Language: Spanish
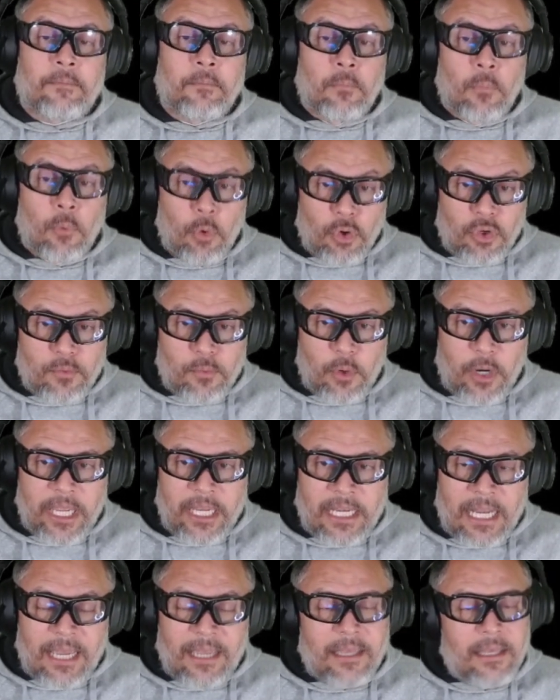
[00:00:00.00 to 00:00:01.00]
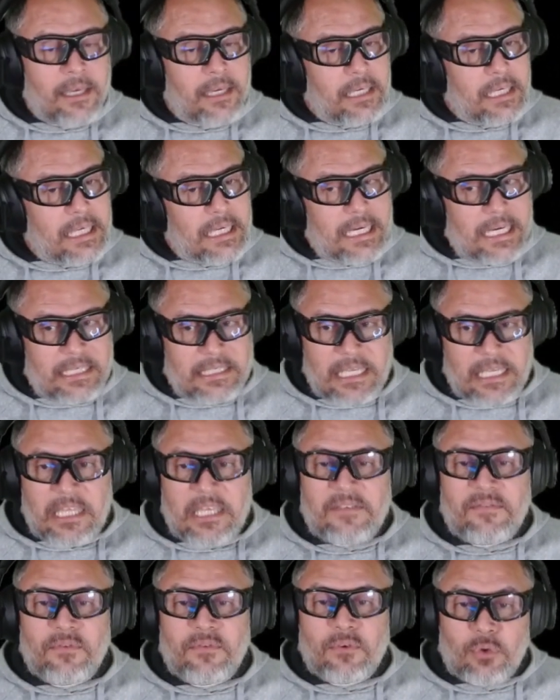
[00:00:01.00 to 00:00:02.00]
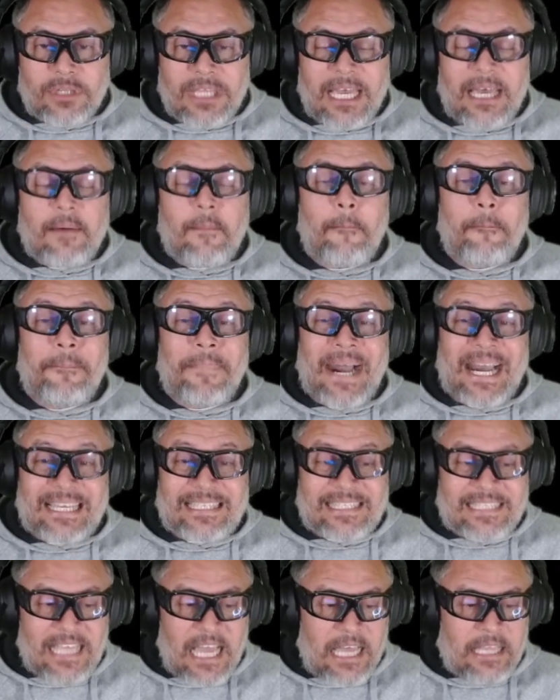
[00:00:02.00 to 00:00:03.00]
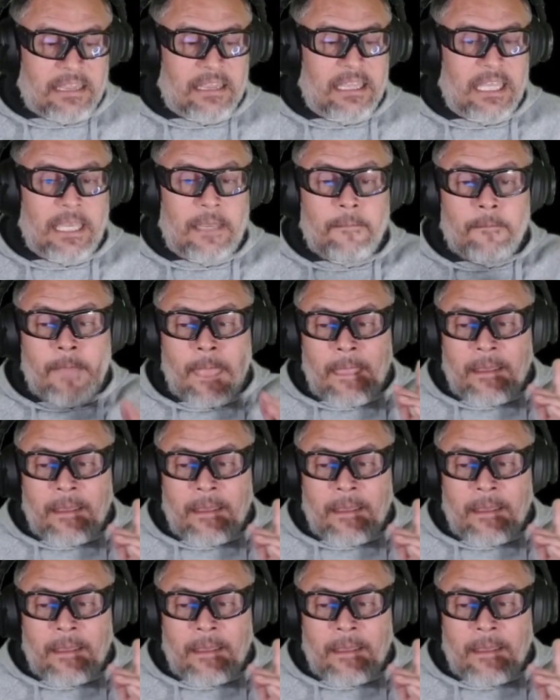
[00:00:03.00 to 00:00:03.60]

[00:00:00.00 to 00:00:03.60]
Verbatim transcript: muy buena y que se disfruta bastante.